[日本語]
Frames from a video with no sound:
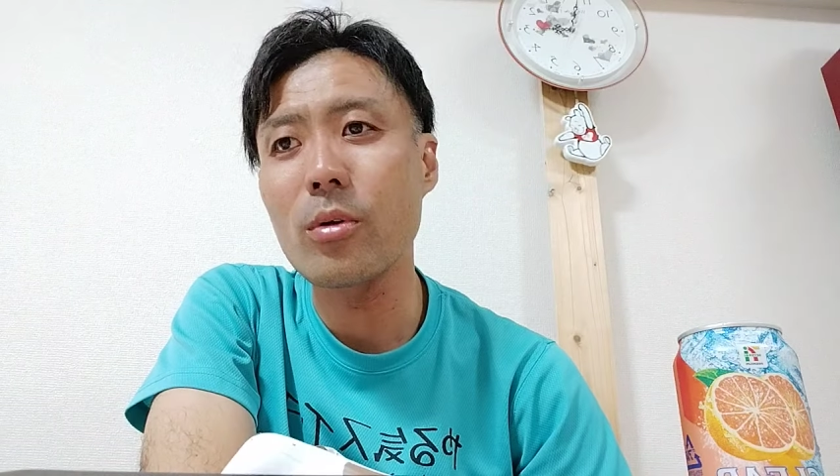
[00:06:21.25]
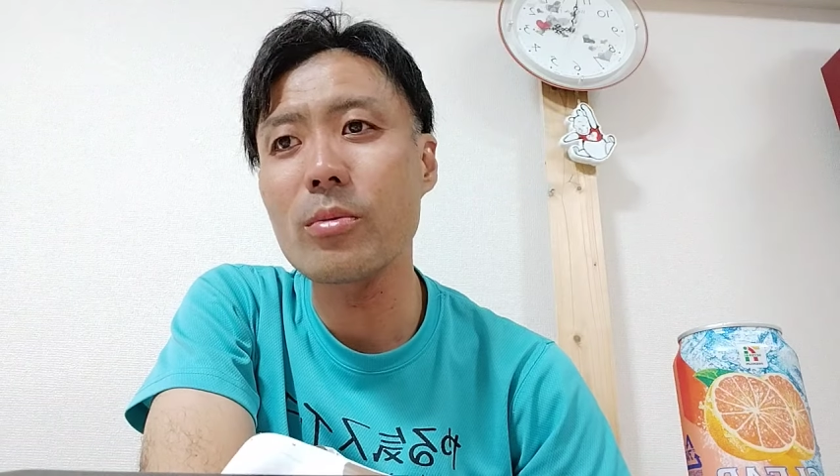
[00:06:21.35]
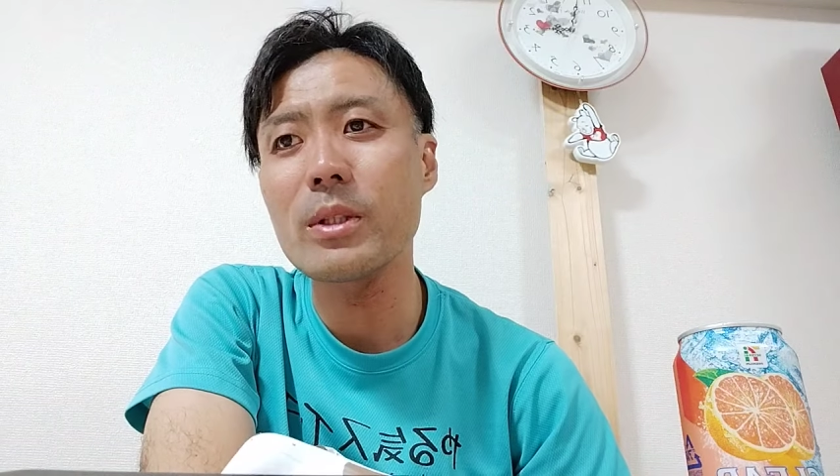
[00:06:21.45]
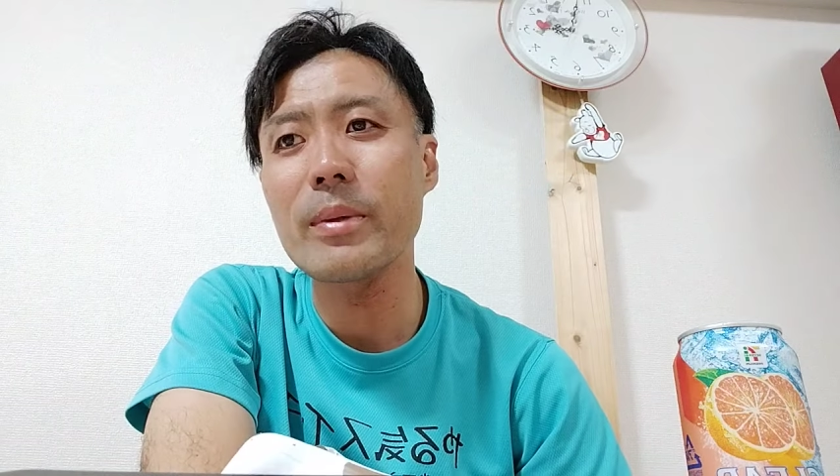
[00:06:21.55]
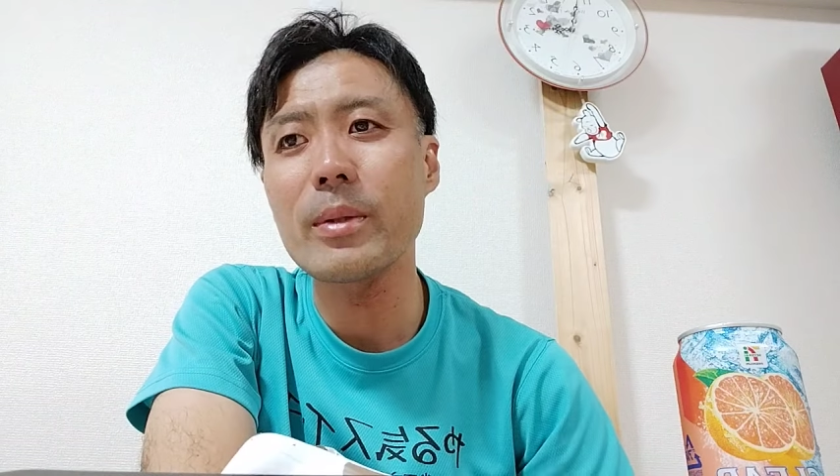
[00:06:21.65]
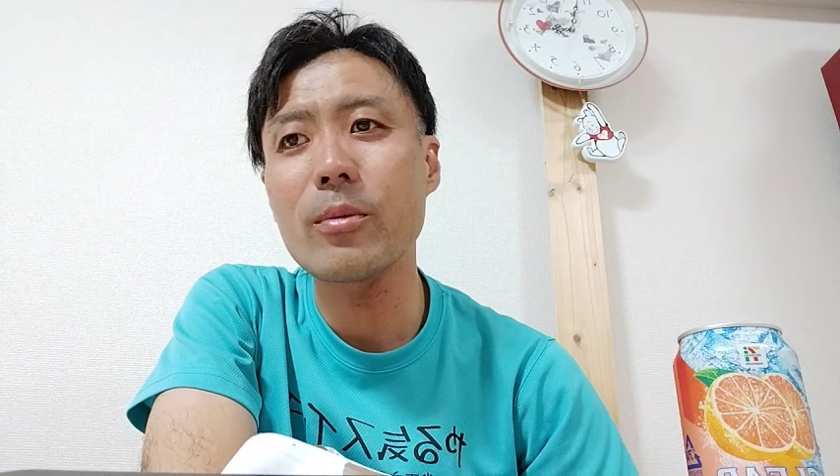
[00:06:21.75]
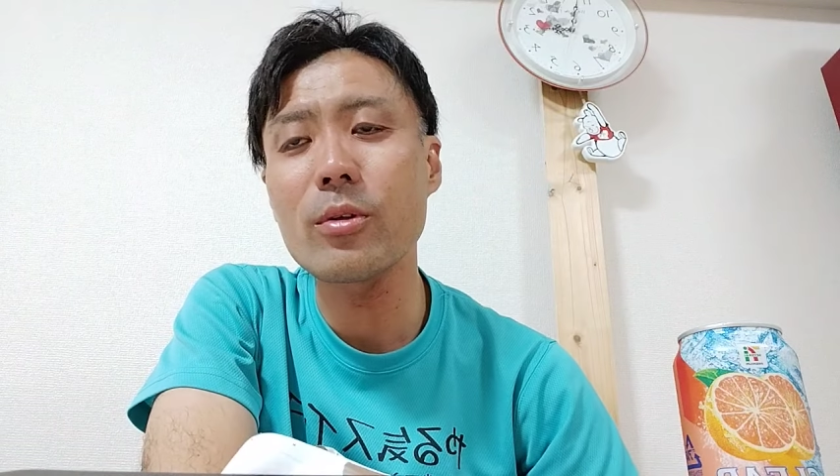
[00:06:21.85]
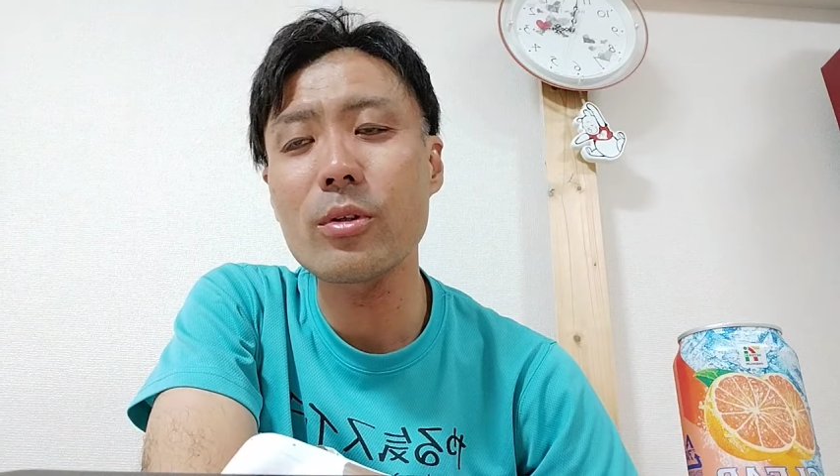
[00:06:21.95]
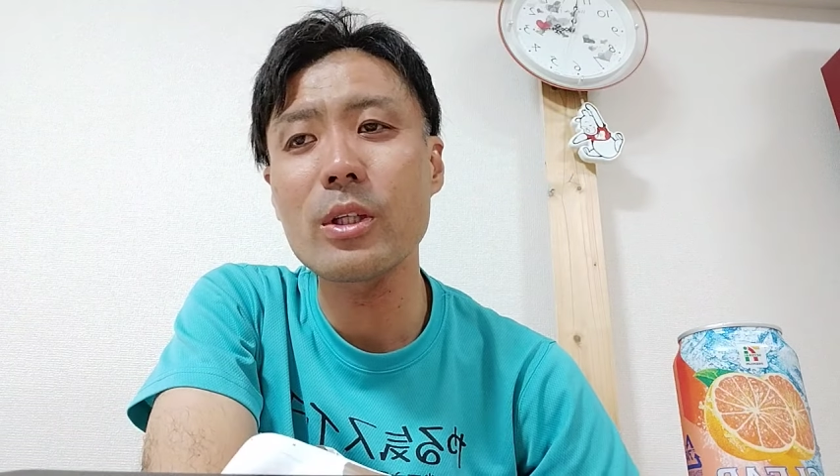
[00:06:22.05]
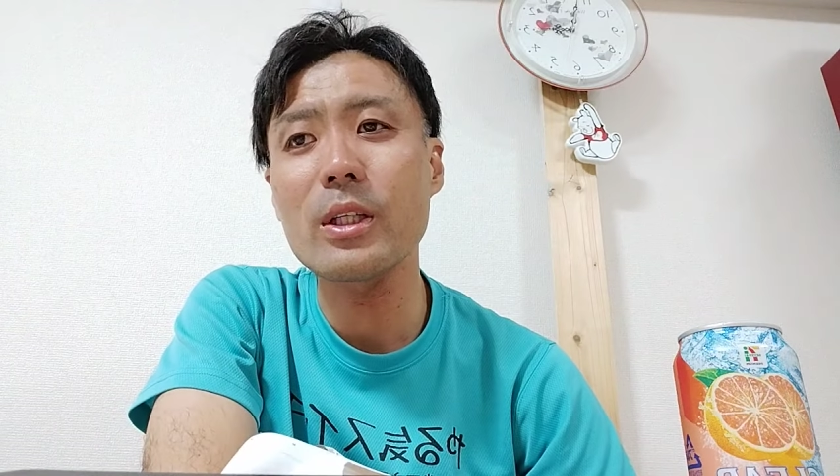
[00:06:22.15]
お店まで
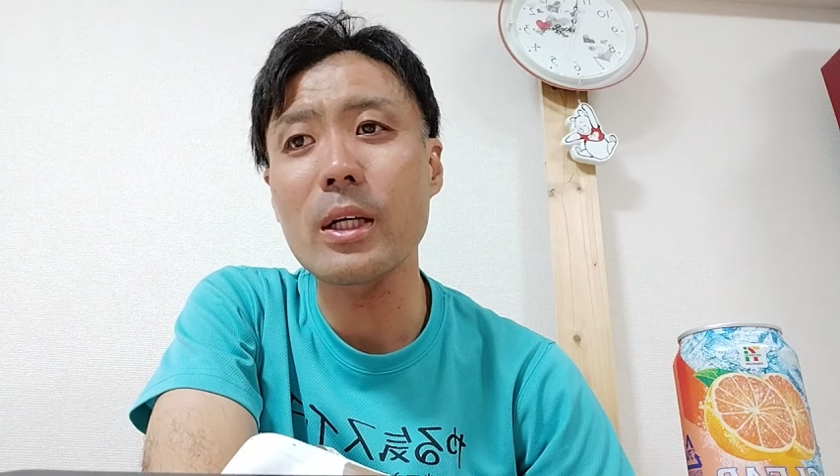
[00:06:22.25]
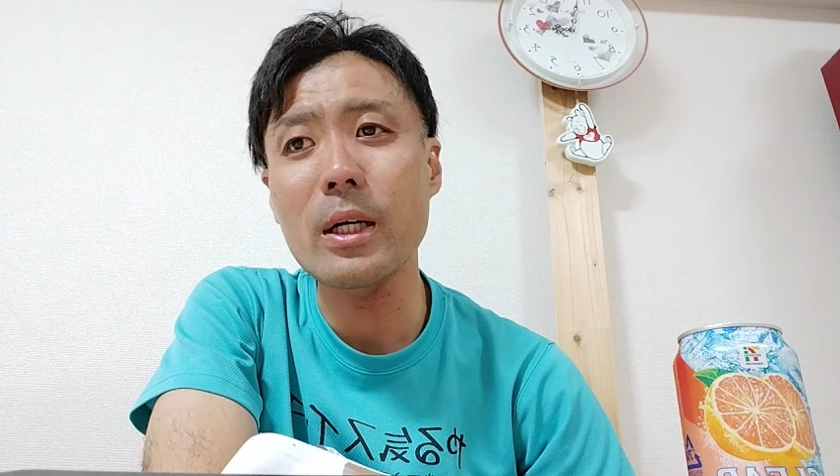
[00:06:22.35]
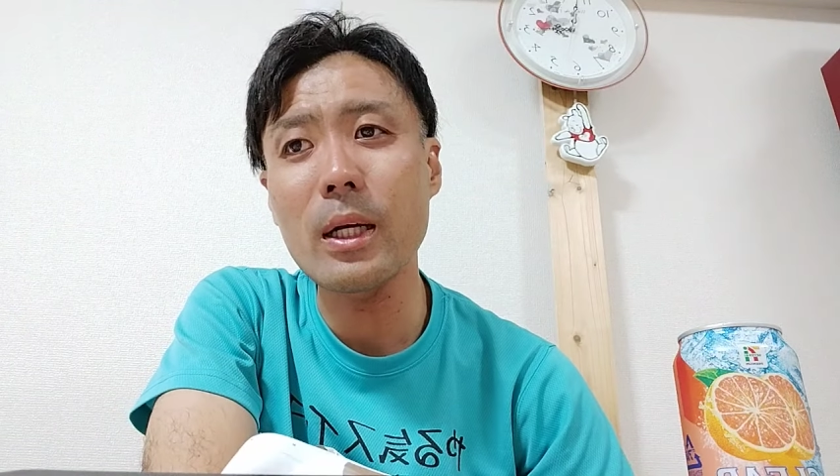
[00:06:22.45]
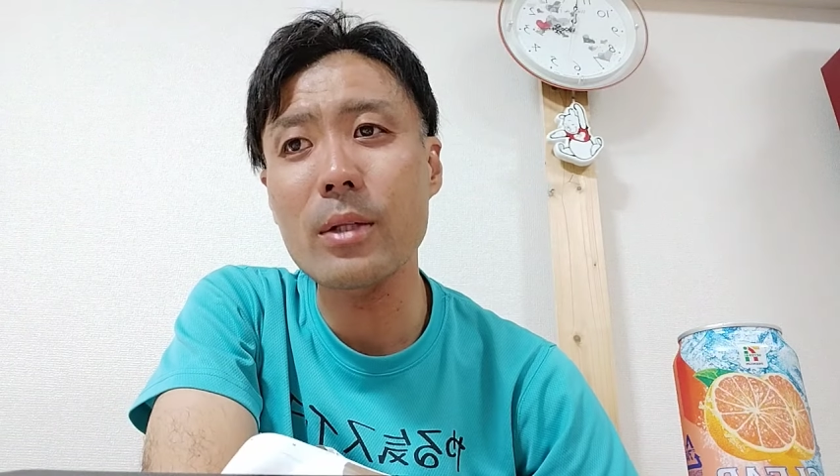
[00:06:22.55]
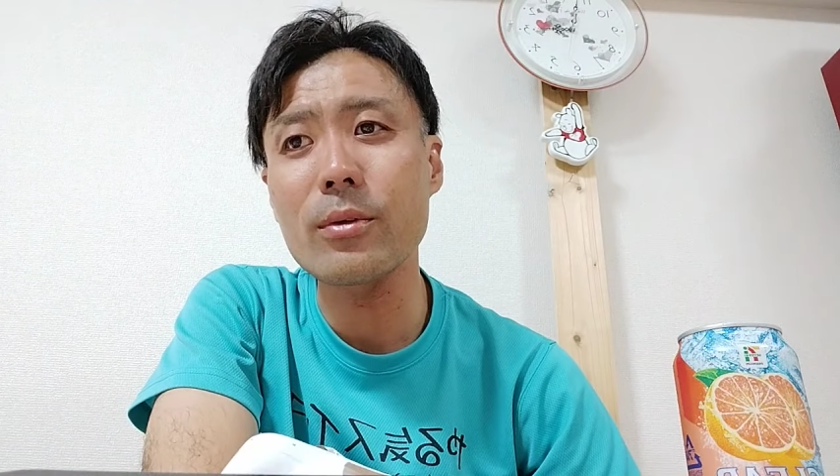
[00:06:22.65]
戻ってきたから